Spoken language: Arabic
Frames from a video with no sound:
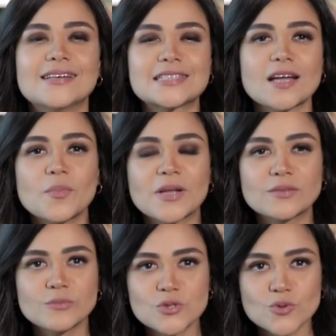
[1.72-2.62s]

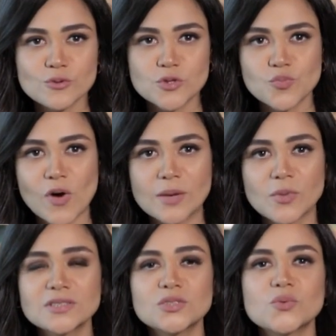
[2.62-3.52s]
استقبلت مصر الأسبوع
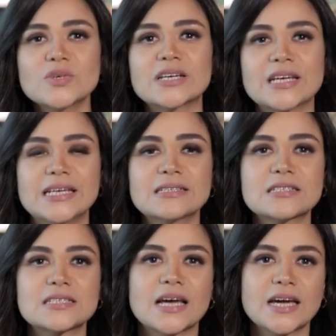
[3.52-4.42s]
الماضي أولى الرحلات
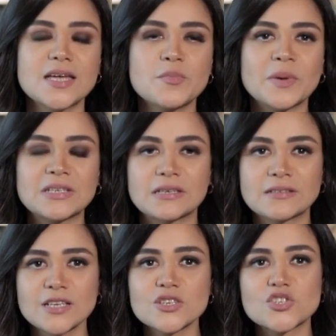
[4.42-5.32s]
السياحية
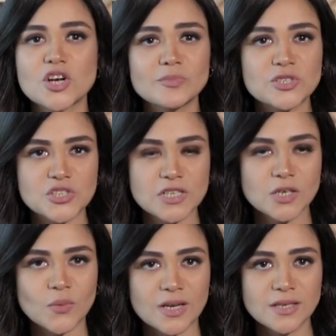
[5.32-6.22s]
بمدينتي شرم
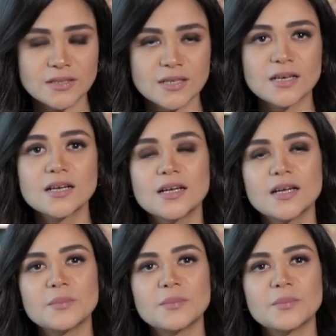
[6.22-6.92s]
الشيخ والغردقة